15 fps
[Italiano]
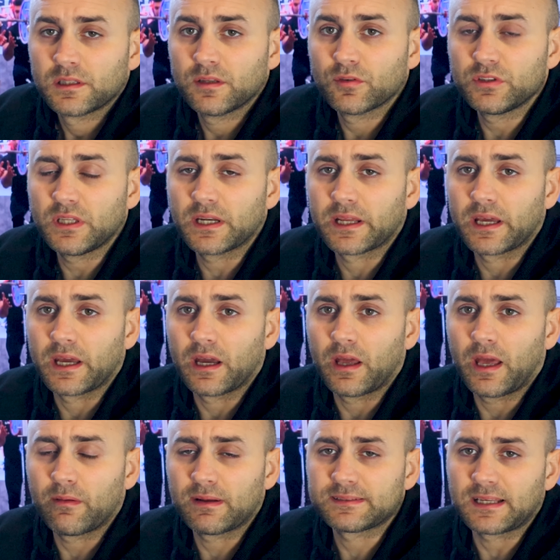Devo dire che
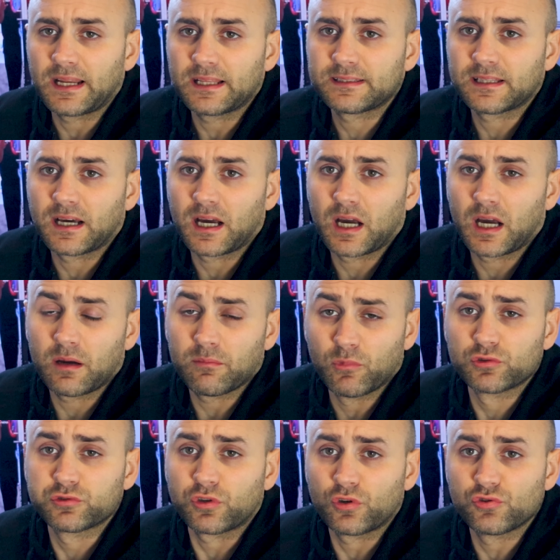è un atleta molto